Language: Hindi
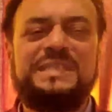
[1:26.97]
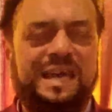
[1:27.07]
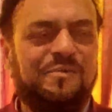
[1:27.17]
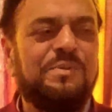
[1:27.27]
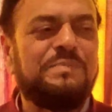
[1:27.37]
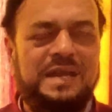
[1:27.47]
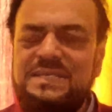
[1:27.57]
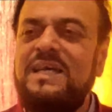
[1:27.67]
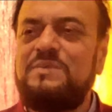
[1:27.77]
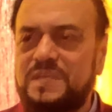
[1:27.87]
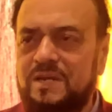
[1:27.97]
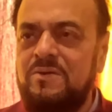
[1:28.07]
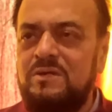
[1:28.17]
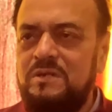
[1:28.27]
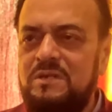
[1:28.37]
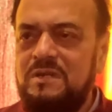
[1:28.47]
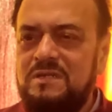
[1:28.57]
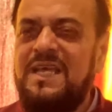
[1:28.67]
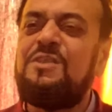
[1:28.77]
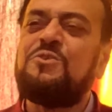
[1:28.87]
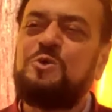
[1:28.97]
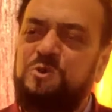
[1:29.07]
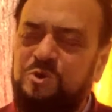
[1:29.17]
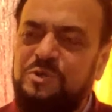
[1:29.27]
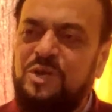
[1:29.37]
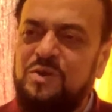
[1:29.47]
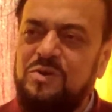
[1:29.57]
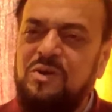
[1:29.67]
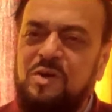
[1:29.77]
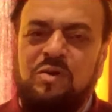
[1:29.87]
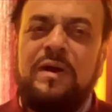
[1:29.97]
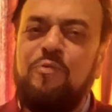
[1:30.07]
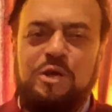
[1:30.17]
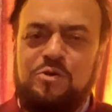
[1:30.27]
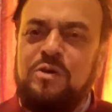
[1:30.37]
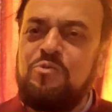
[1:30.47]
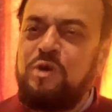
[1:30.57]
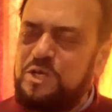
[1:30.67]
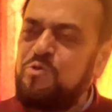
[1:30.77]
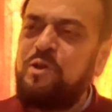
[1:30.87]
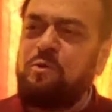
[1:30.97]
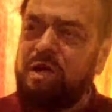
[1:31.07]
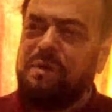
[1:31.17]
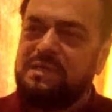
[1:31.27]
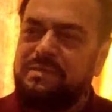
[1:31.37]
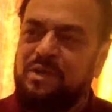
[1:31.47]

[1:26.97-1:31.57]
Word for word: बेचारे परेशान है बेचारे जान दो छोड़ दो उनको बहुत बहुत कोई कोई इशू नहीं उनके पास